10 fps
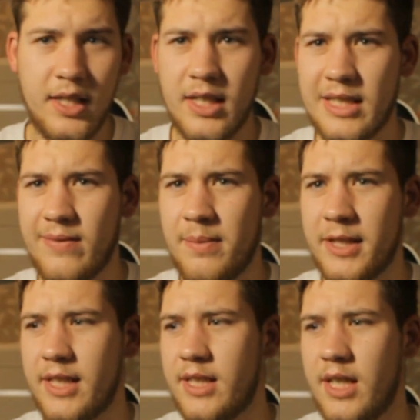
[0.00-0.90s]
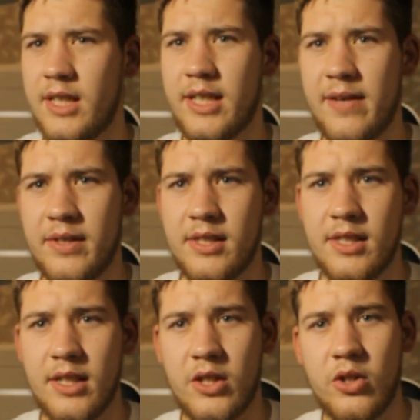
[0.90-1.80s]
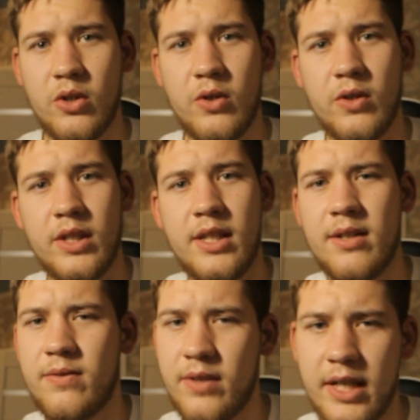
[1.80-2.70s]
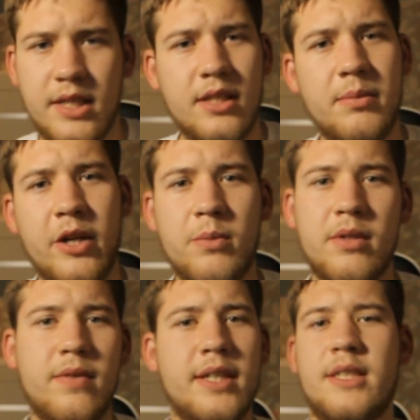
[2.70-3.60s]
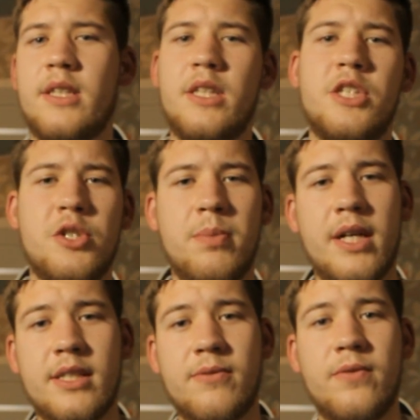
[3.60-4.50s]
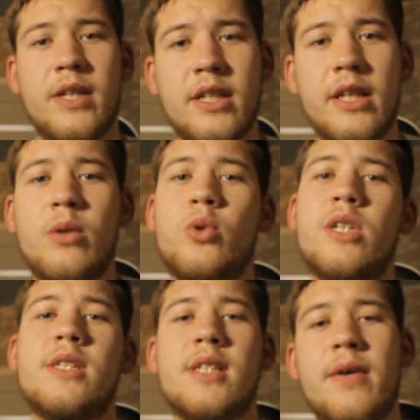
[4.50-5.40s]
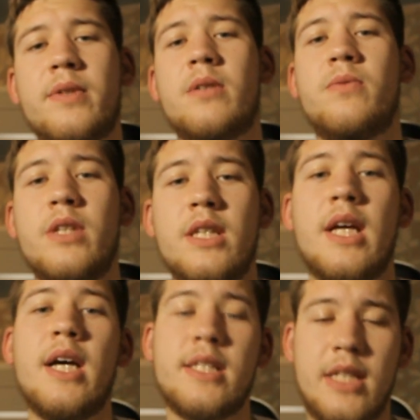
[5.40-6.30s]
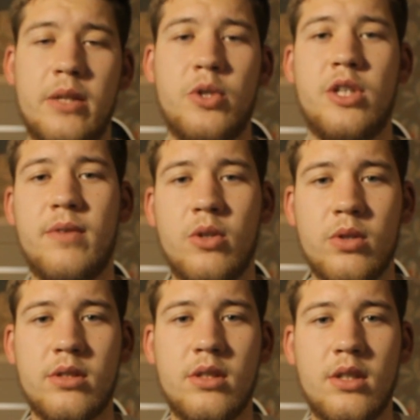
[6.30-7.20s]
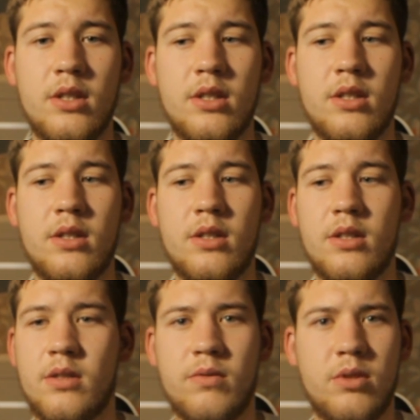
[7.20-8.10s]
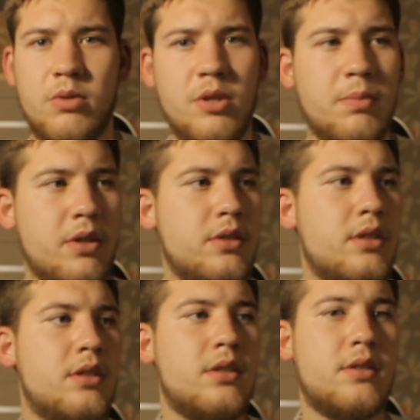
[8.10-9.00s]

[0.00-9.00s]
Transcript: И если вам эта идея нравится, то давайте наберем 20 тысяч пальцев вверх, и уже завтра выйдет следующий видос. Все очень просто.